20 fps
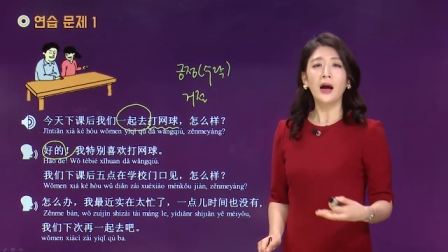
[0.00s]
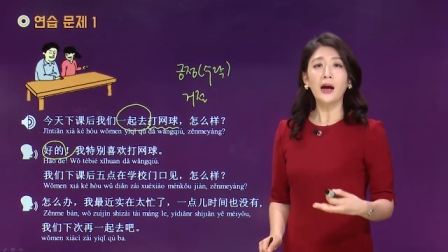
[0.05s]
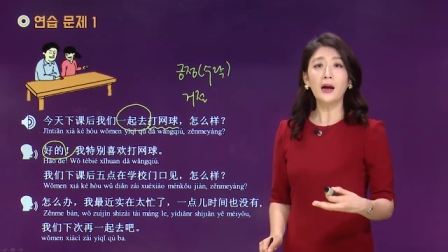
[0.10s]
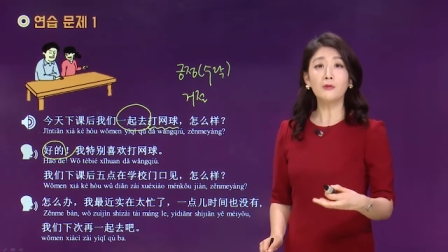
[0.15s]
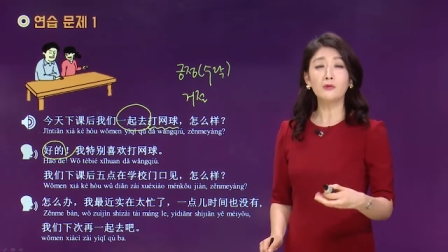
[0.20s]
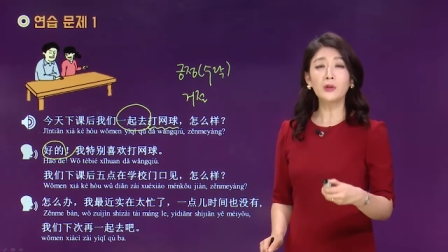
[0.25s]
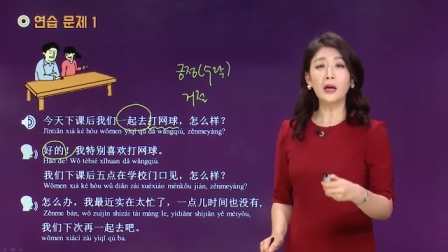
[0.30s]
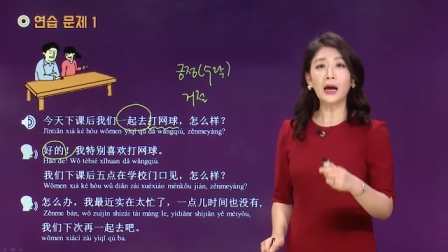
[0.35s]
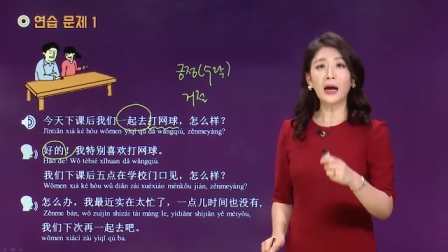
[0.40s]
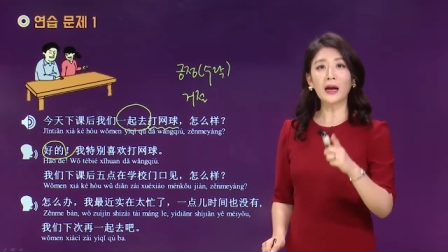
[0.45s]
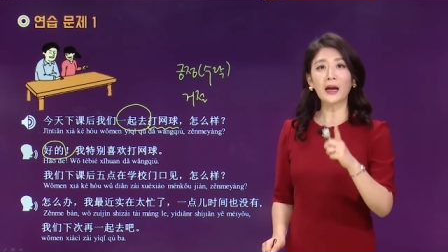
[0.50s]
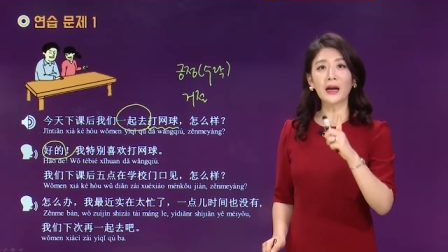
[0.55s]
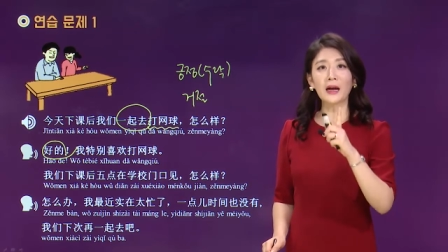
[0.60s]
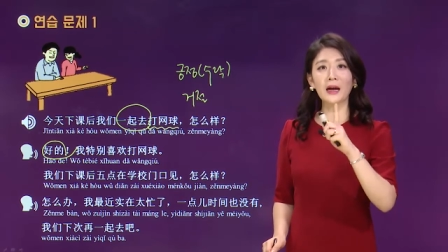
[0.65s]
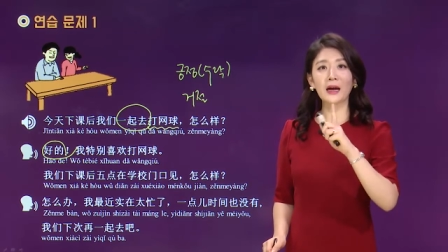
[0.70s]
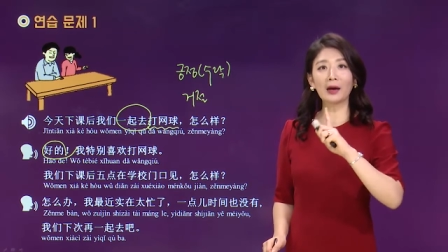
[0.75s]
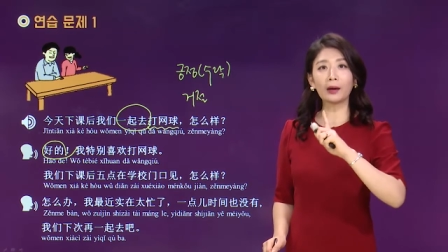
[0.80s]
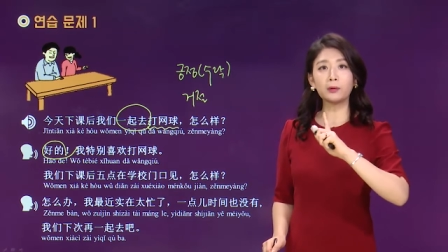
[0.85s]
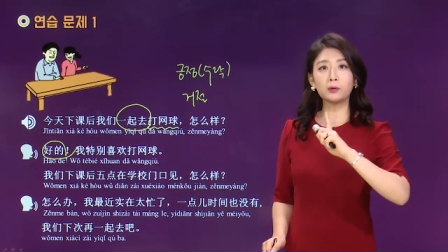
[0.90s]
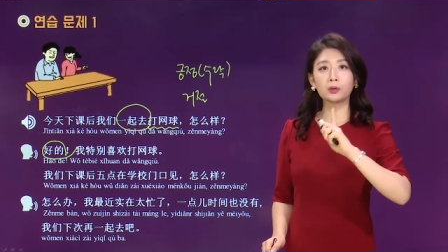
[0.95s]
우리
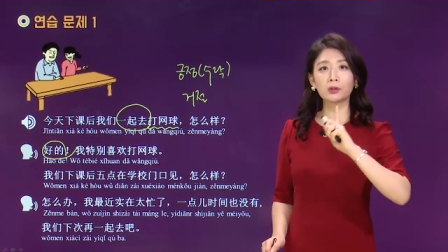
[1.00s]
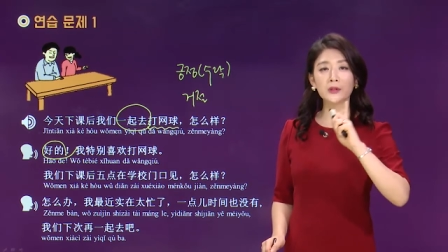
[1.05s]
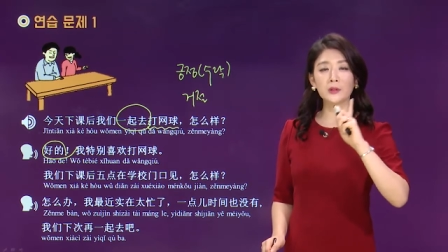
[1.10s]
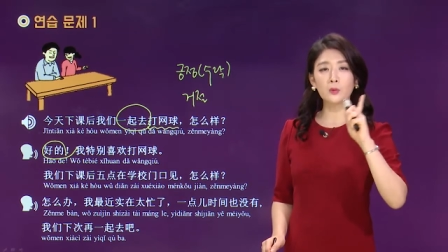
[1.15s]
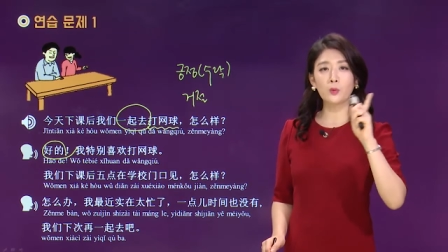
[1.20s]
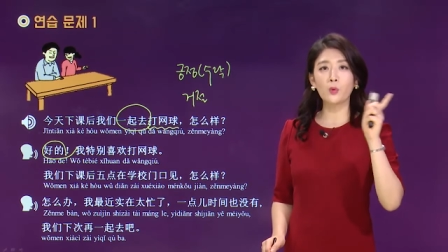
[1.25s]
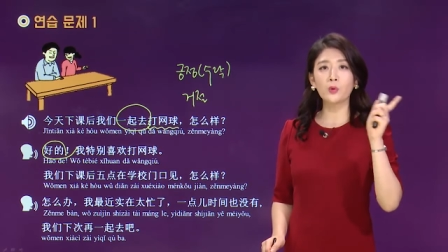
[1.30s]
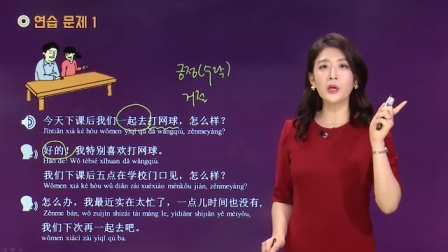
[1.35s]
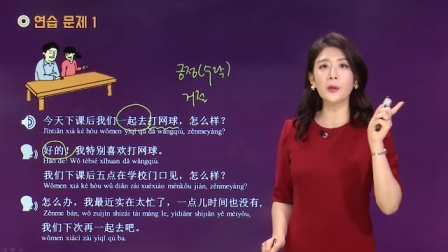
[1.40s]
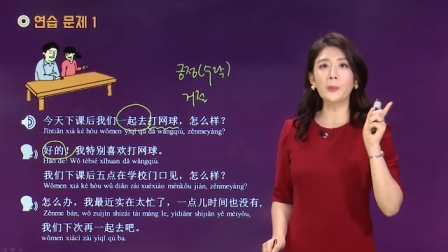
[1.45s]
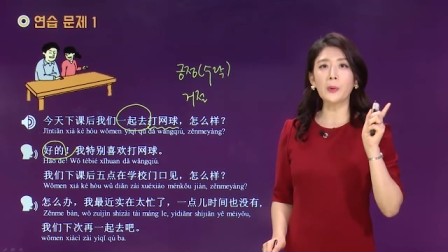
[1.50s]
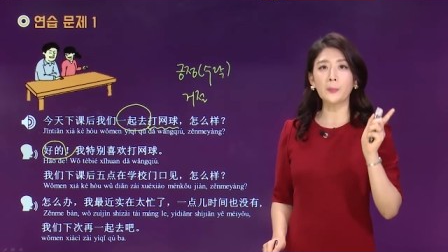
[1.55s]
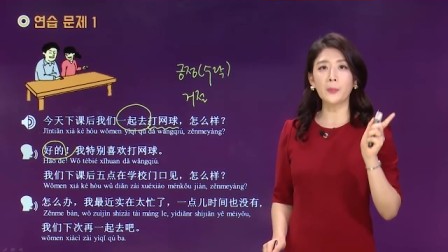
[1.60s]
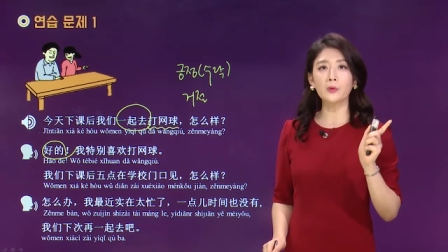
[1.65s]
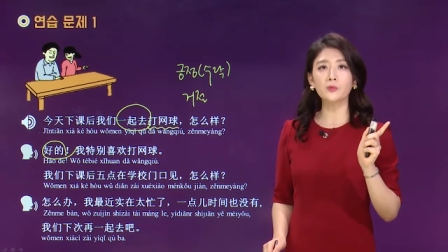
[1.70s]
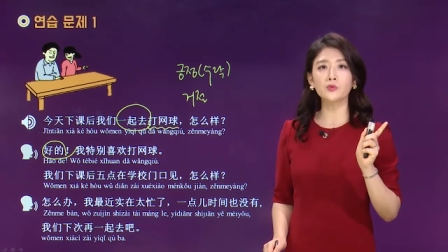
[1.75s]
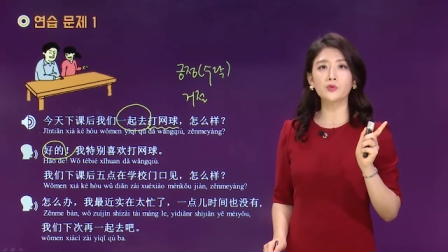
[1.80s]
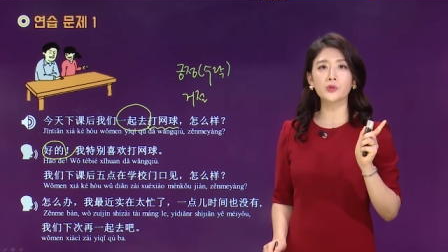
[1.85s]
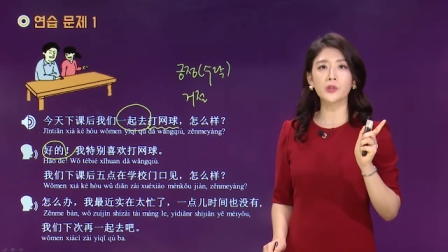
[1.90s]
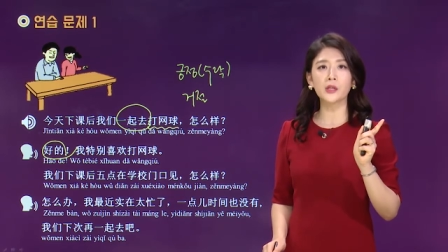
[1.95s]
아까 그 공략
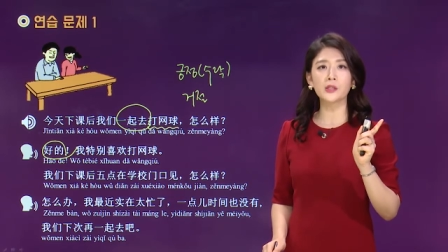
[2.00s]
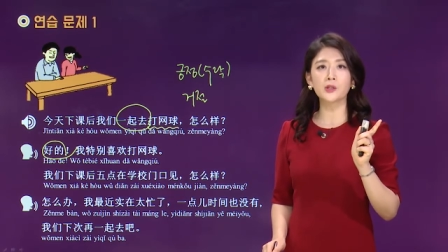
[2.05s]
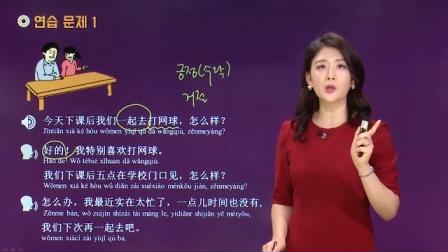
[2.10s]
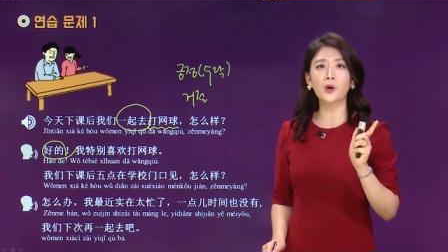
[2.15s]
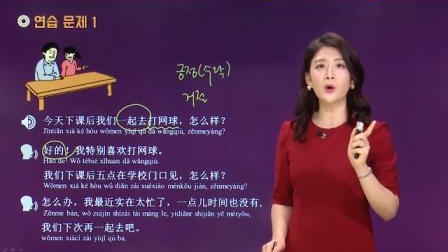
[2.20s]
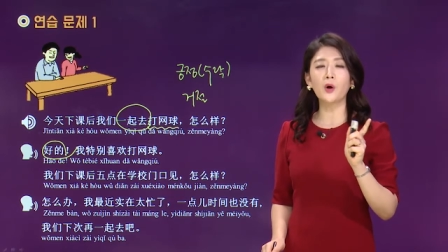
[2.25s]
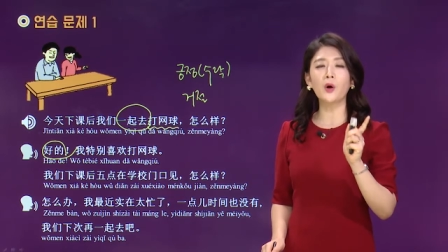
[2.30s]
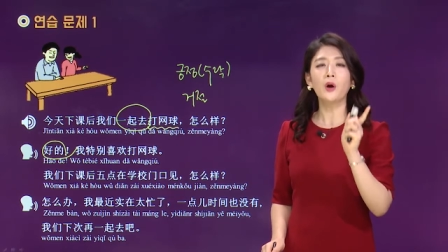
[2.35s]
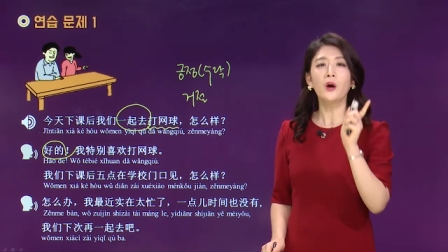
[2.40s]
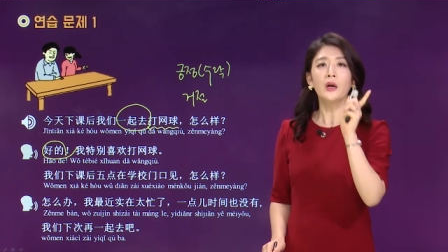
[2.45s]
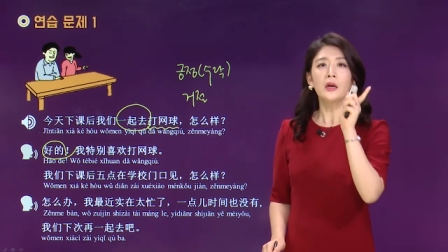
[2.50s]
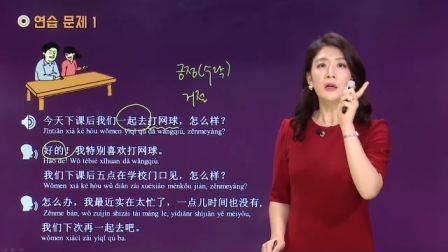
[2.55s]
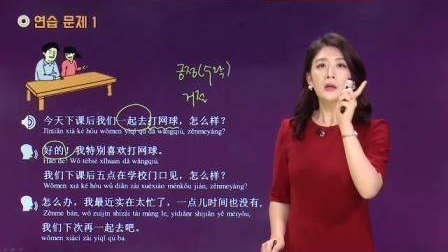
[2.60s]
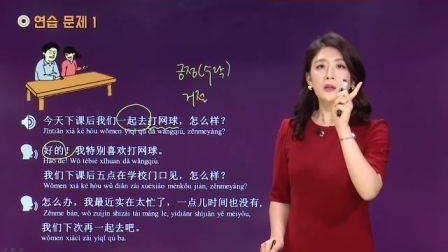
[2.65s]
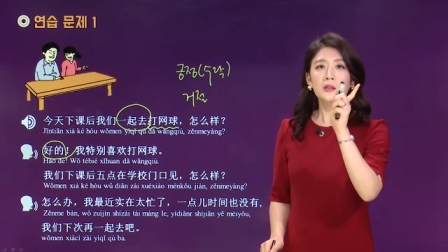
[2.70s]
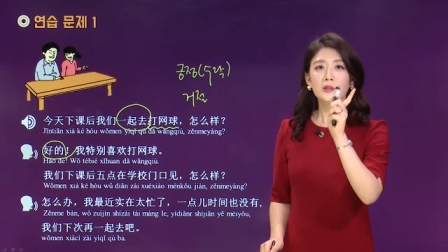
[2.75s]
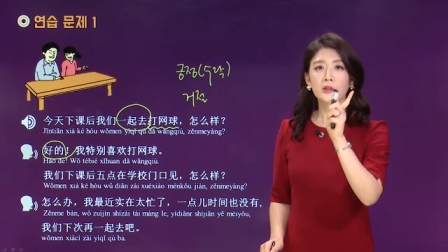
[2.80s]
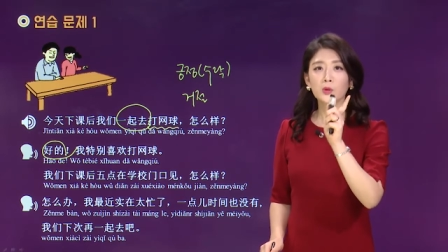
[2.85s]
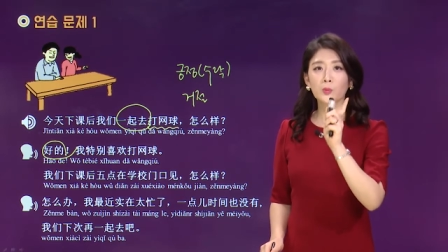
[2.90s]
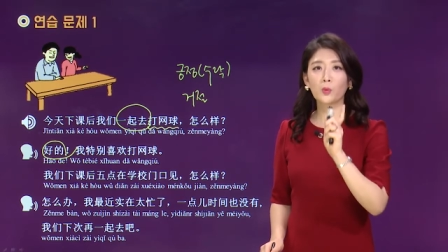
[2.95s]
비법 중에서
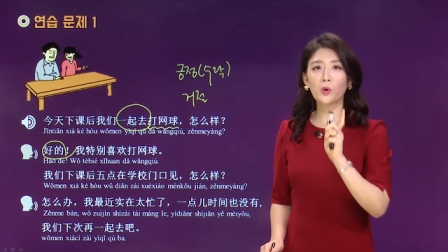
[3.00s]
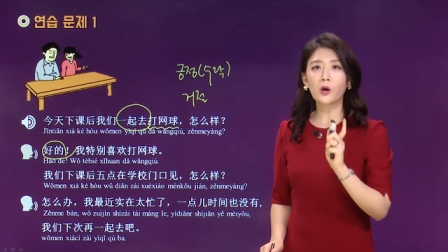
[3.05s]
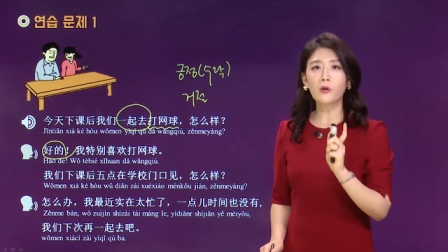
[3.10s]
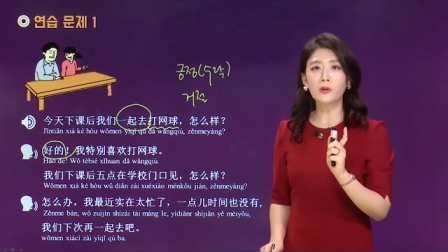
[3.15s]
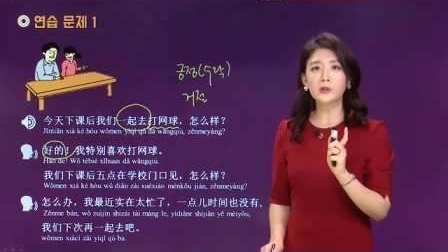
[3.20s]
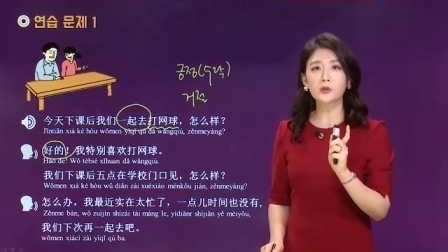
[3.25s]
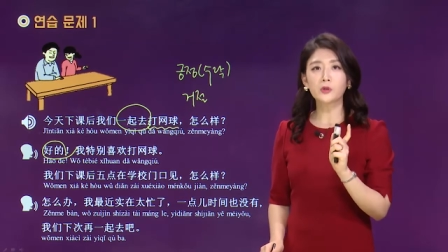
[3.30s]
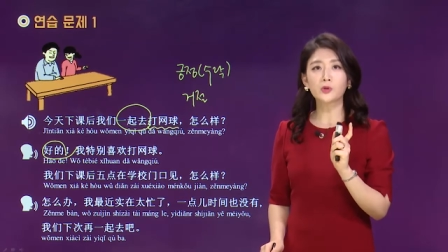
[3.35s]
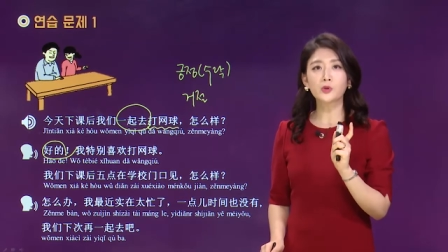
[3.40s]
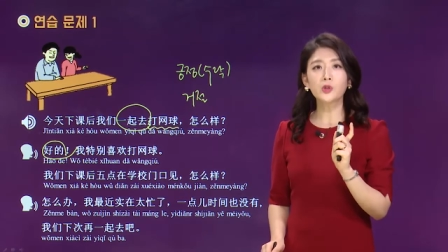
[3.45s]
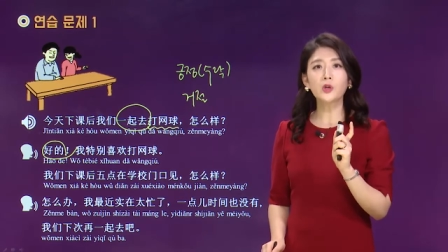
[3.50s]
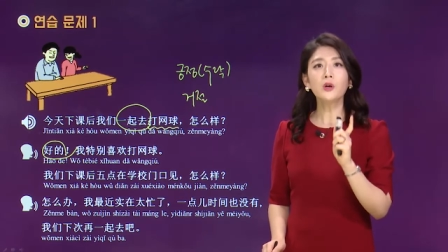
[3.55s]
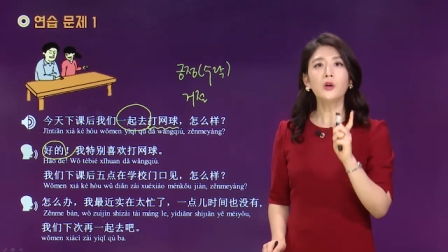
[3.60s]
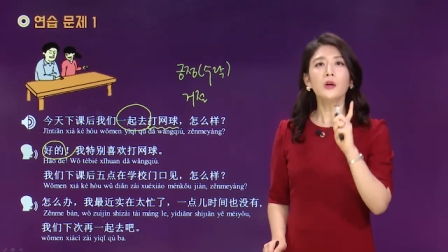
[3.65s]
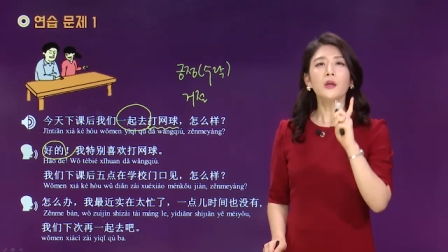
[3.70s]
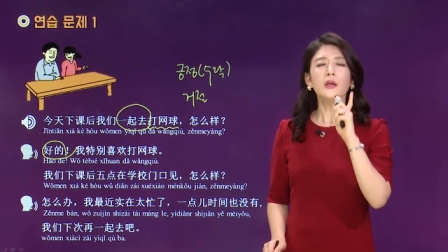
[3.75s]
그쵸 뭐라고 했었죠?